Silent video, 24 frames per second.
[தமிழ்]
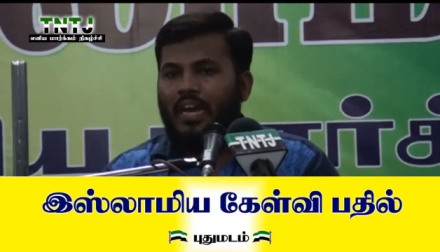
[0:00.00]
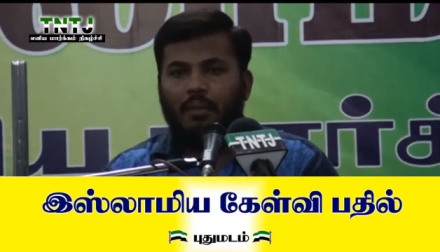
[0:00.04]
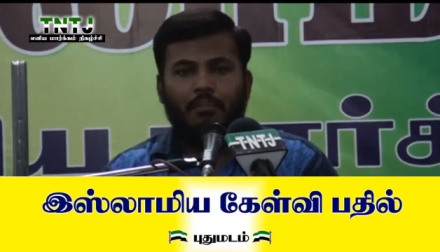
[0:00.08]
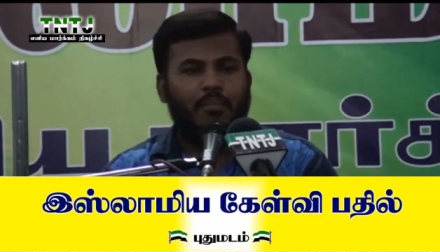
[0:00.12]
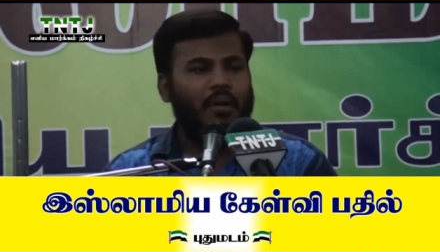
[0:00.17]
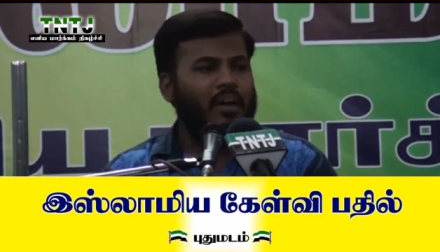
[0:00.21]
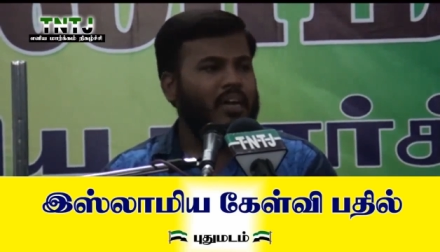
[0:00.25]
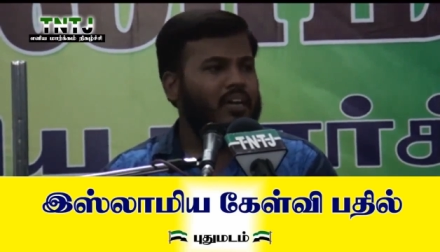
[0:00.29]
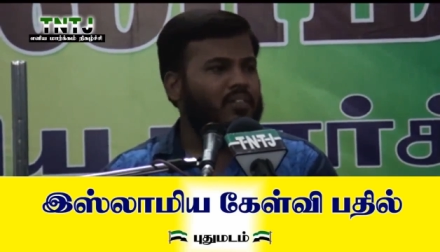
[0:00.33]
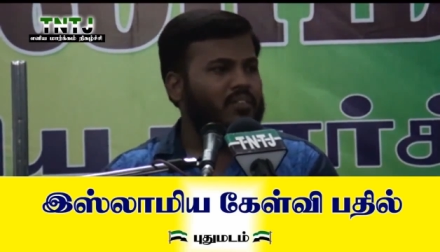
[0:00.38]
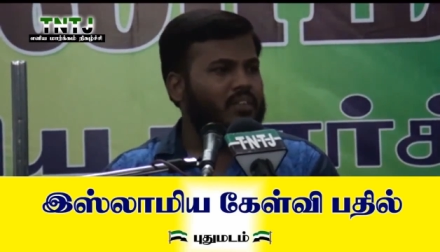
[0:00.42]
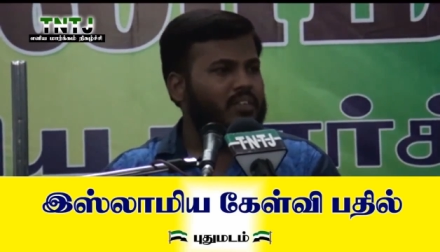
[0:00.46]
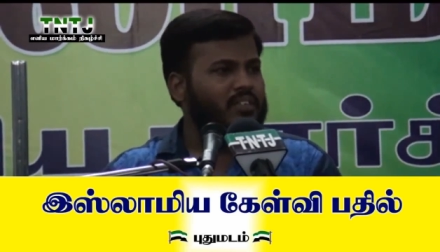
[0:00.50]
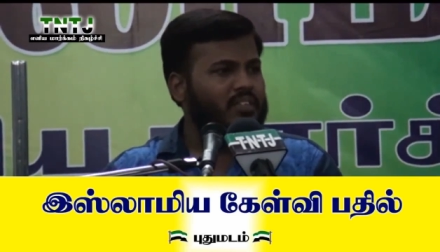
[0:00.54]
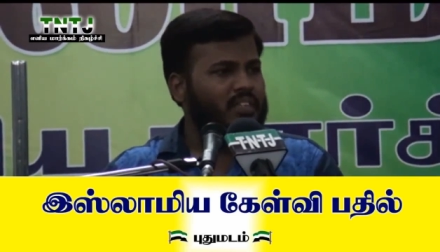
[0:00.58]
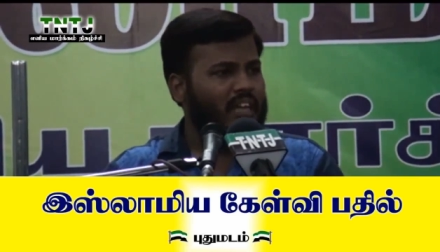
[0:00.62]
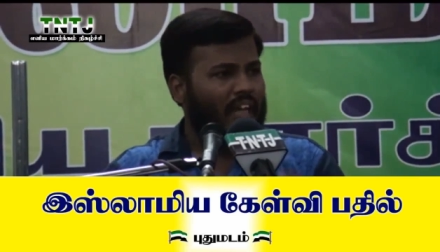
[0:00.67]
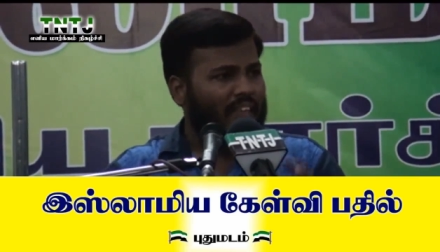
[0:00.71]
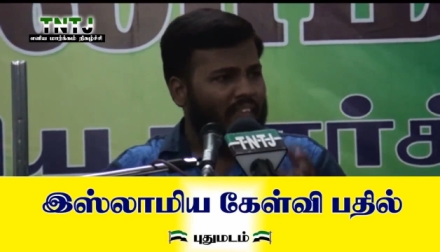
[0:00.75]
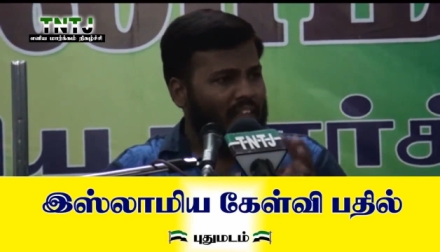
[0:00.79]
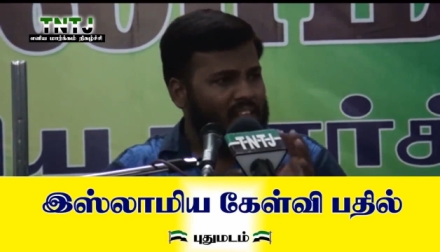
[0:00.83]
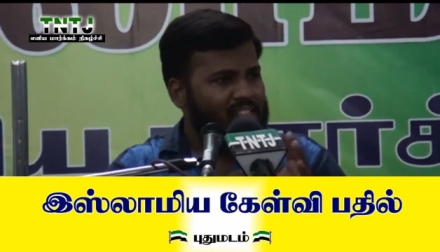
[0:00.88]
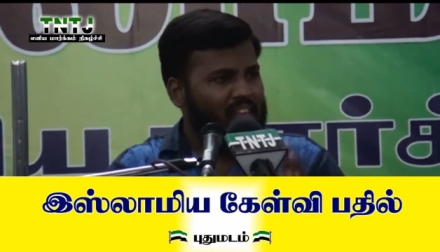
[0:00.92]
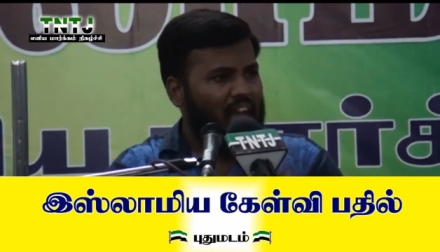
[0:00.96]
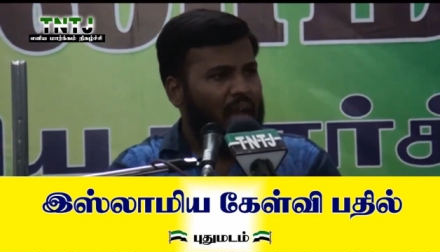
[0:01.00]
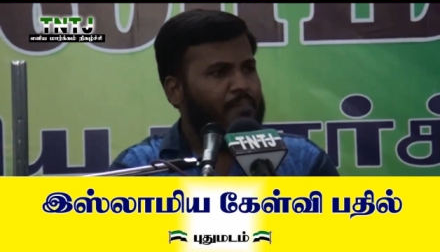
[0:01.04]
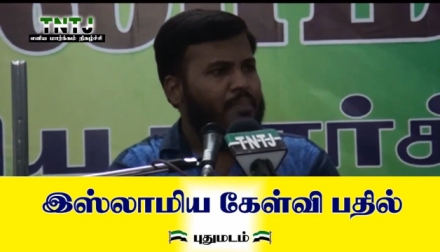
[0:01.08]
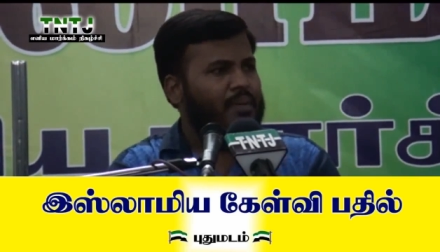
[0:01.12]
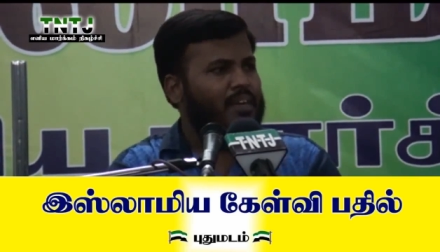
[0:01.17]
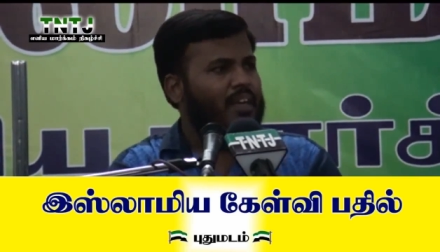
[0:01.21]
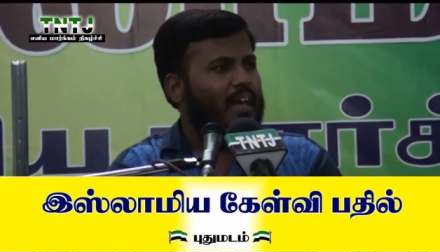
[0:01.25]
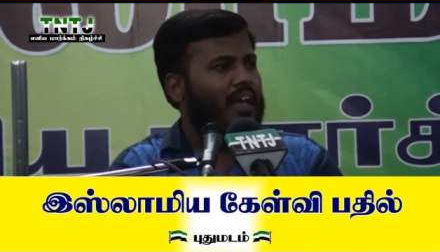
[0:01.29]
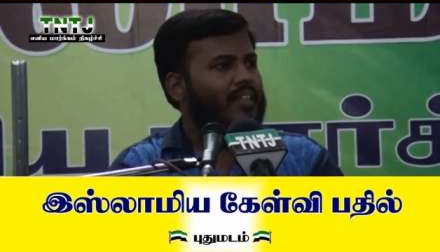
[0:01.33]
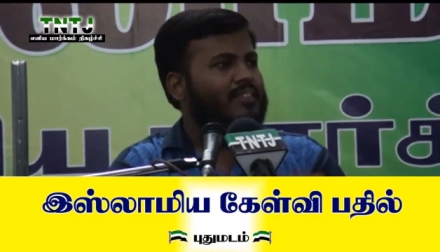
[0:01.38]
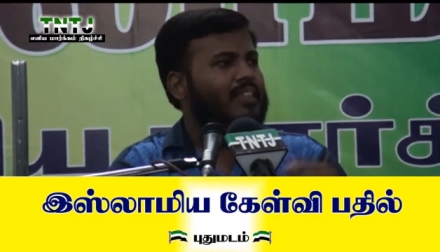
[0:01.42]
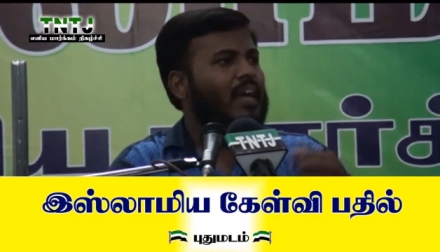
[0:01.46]
நமக்கு வந்து அதை
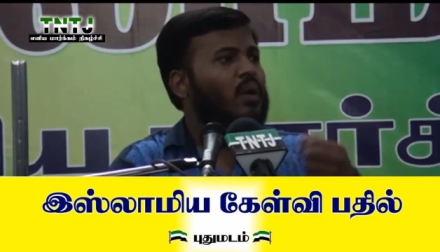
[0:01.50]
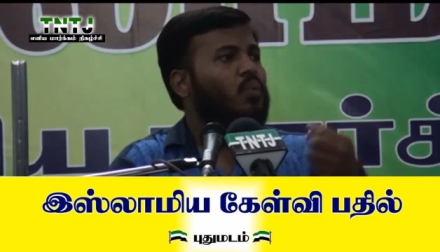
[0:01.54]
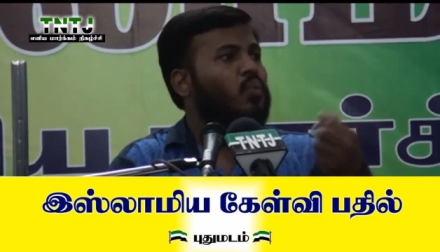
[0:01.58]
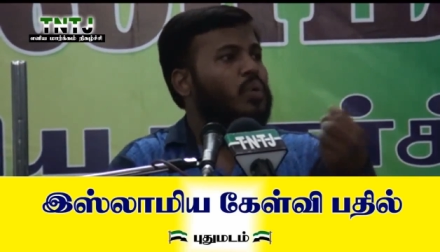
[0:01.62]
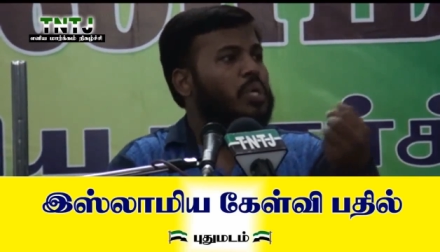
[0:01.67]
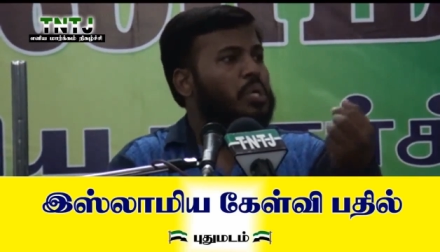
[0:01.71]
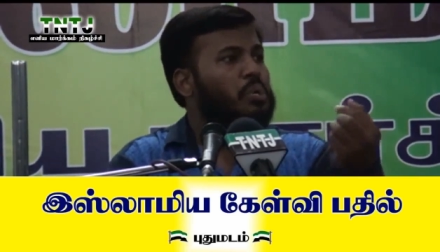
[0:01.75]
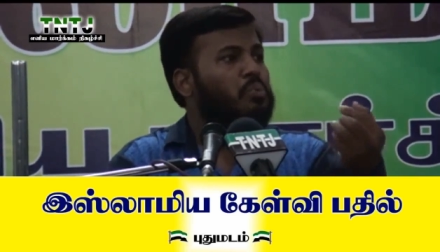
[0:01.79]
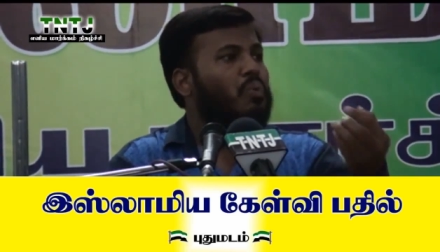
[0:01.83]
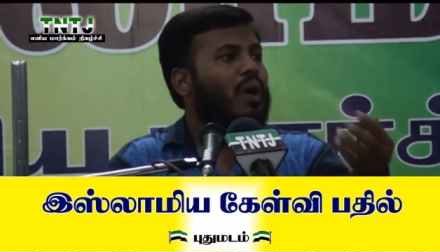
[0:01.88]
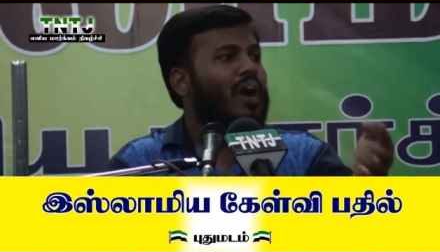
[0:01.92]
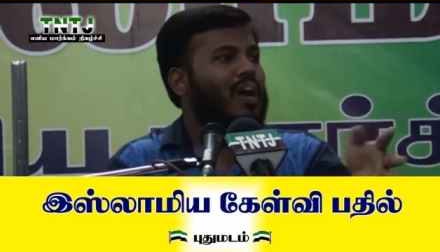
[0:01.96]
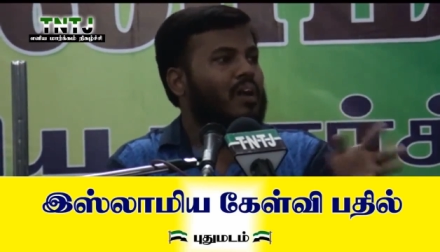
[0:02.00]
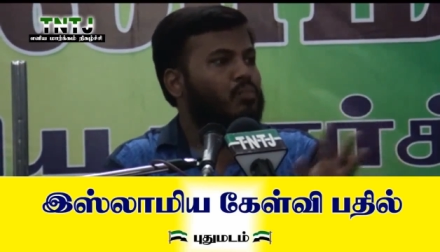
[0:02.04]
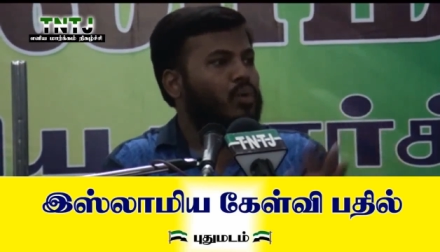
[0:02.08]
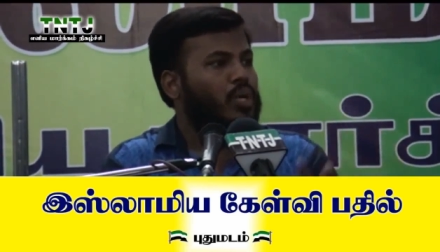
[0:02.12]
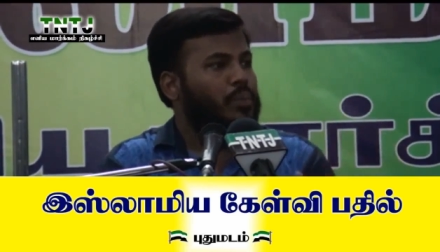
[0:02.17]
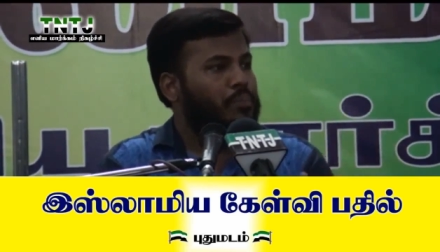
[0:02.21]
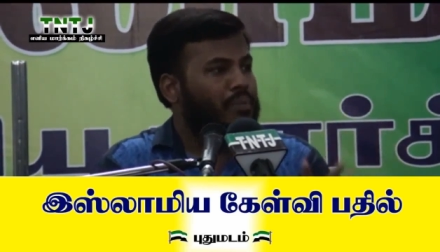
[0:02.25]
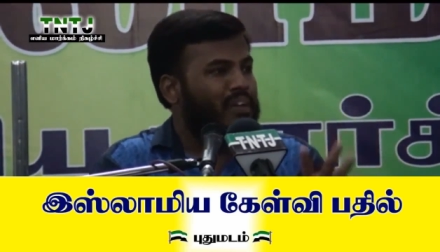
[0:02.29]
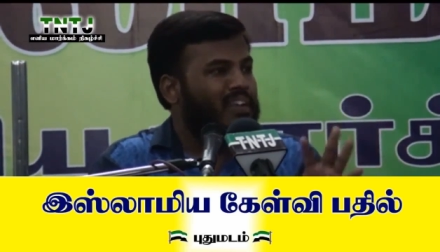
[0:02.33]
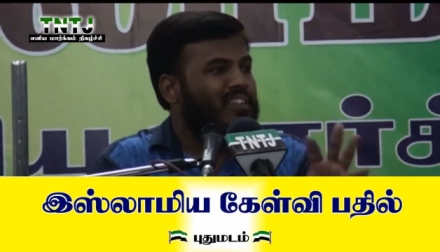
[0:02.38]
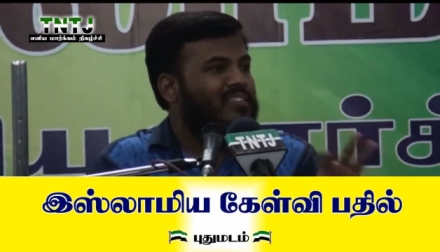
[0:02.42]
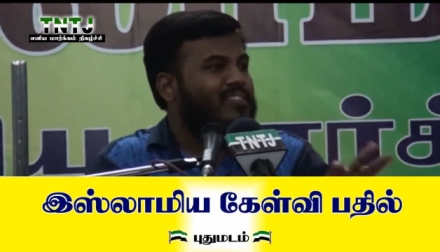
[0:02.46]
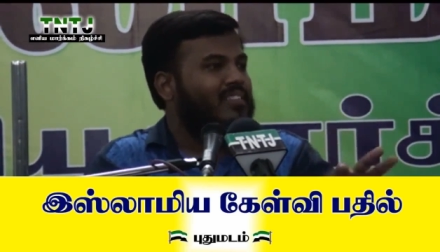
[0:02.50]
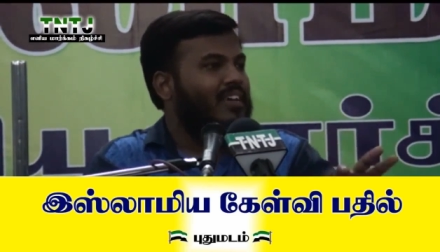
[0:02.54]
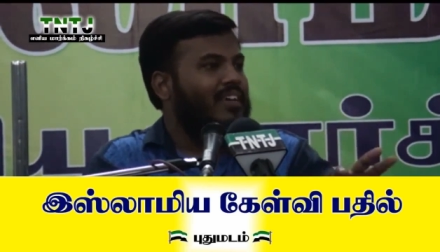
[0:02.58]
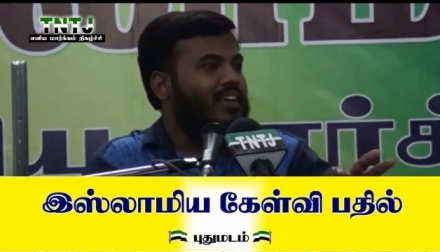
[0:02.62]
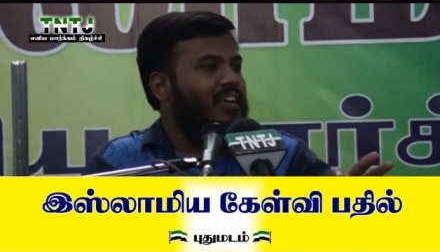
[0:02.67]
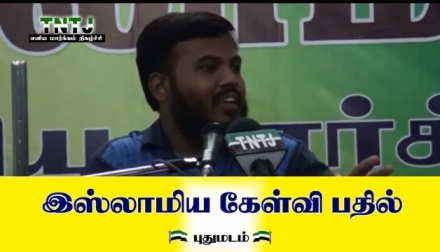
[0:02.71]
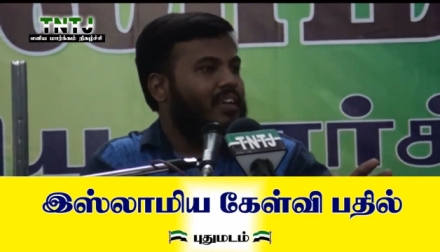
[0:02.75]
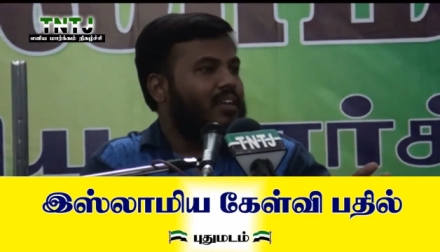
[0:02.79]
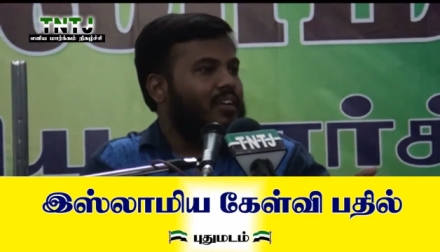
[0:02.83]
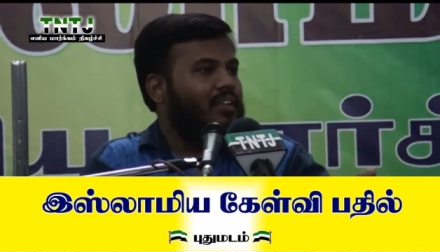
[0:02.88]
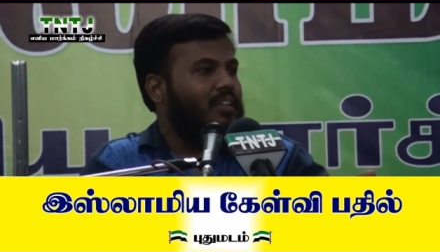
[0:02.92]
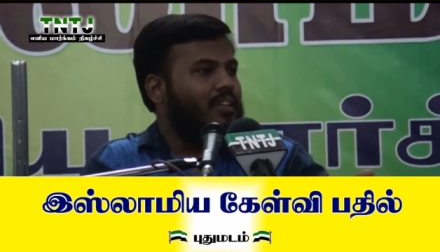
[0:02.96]
சாப்பிட்டா தான் உயிர் வாழ முடியும்
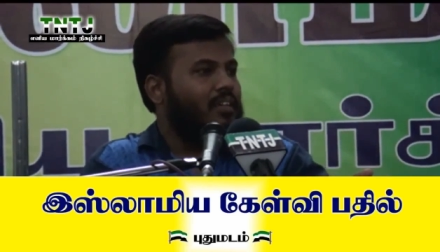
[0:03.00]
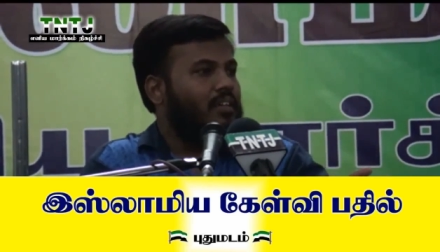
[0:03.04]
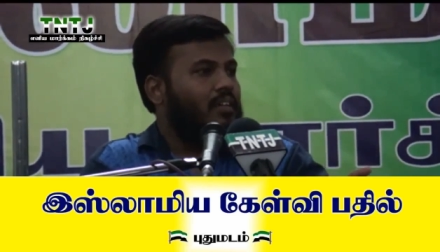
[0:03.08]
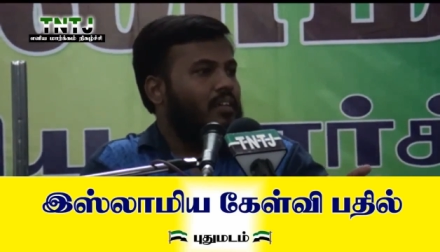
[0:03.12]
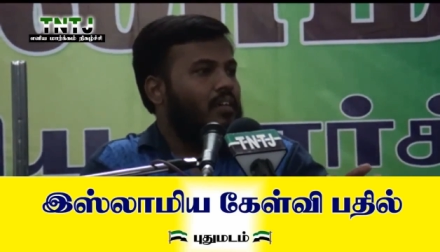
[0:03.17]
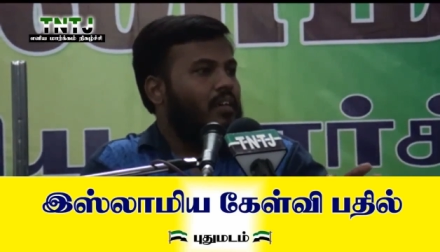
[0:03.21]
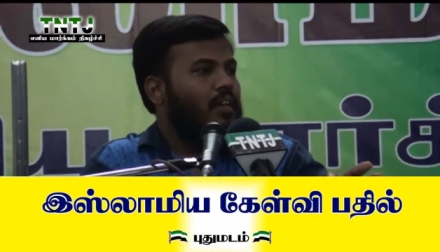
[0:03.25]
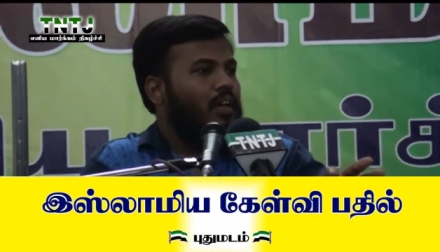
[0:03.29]
ரத்தம் இருக்குது